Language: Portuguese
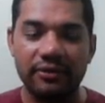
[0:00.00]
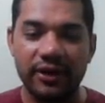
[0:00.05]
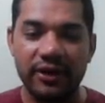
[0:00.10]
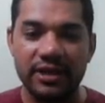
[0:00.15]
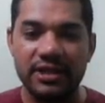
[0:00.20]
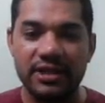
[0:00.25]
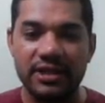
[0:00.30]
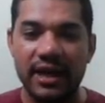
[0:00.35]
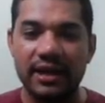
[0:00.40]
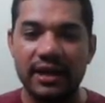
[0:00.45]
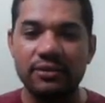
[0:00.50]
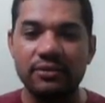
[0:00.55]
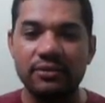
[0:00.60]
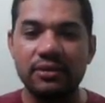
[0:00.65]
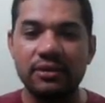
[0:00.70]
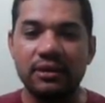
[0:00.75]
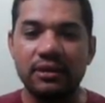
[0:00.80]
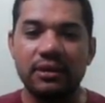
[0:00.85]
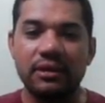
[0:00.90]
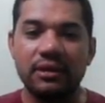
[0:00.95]

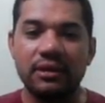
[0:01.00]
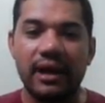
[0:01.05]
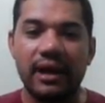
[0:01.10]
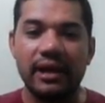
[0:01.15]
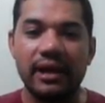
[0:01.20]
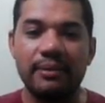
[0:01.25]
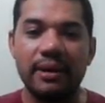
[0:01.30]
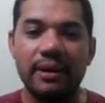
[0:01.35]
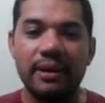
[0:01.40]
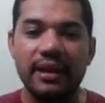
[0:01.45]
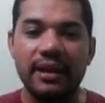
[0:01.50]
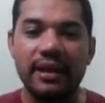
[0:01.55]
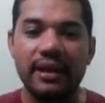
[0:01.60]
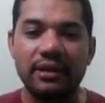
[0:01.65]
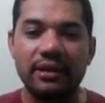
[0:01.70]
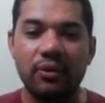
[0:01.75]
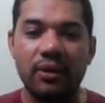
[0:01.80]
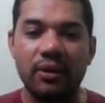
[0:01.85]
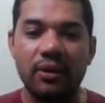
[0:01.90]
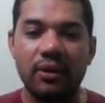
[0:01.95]
fechado,
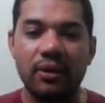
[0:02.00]
alimentado com a